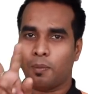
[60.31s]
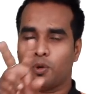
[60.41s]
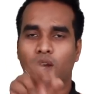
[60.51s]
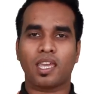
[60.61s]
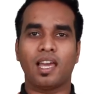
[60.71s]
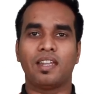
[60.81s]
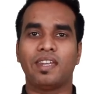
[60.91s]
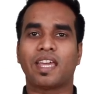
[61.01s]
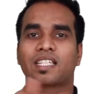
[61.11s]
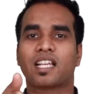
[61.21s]
अब हुआ क्या
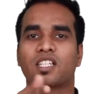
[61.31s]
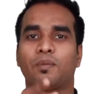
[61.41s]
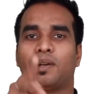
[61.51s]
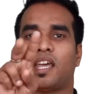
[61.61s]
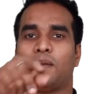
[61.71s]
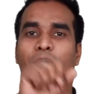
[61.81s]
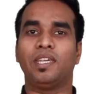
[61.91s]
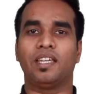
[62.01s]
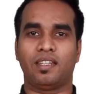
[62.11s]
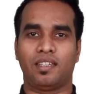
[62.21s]
नेक्स्ट कस्टमर आया
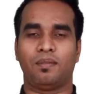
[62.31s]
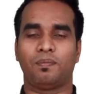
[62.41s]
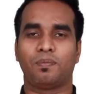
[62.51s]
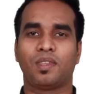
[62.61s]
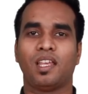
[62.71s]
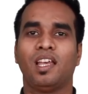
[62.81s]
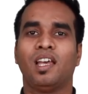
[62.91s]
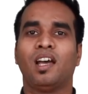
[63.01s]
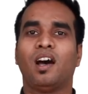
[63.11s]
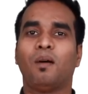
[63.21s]
बी करके
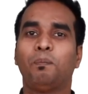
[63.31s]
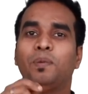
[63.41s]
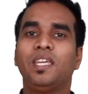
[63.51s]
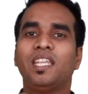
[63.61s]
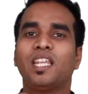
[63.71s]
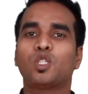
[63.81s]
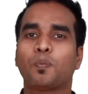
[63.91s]
अब बी ने